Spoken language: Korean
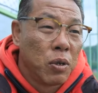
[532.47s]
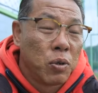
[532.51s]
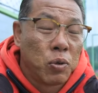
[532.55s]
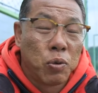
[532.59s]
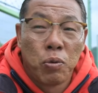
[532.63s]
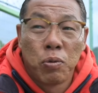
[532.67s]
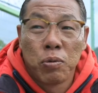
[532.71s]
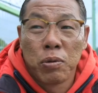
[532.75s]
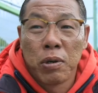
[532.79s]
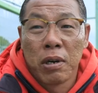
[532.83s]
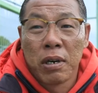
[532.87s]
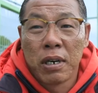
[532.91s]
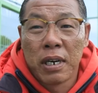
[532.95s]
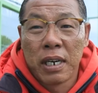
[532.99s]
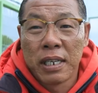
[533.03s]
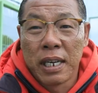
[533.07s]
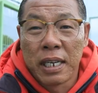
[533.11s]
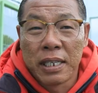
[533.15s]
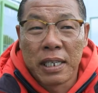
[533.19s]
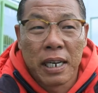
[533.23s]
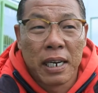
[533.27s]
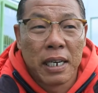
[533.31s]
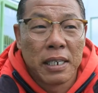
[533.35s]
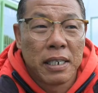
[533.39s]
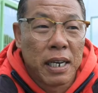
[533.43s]
좋은 결과
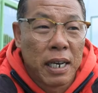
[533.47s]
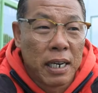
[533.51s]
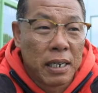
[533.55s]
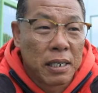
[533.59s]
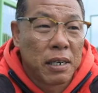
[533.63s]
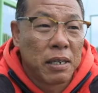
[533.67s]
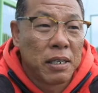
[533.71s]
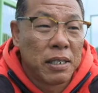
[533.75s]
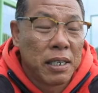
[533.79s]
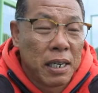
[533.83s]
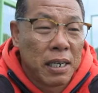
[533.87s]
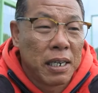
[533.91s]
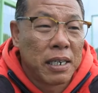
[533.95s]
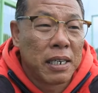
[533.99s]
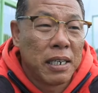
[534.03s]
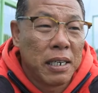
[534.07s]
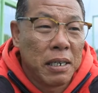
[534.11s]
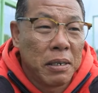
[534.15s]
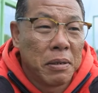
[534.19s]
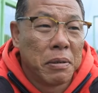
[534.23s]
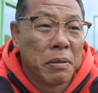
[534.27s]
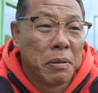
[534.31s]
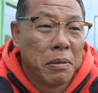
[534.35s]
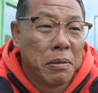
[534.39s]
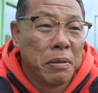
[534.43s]
나타나지 않을까 생각을
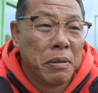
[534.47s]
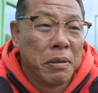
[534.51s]
해요.